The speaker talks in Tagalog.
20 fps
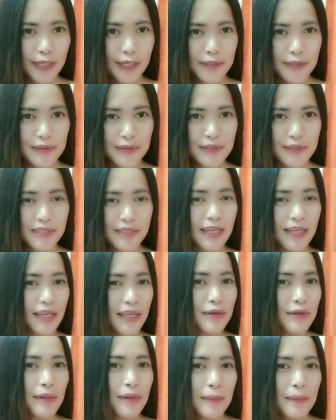Mga loves,
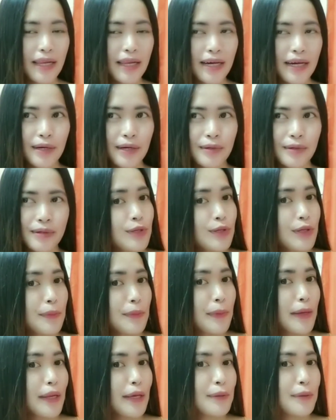naligo na pala ako. So, ito
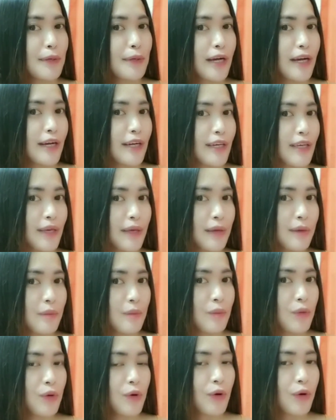na pala yung
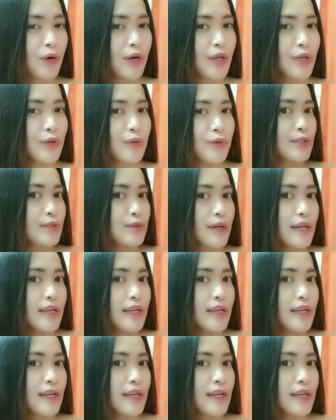aking buhok ngayon.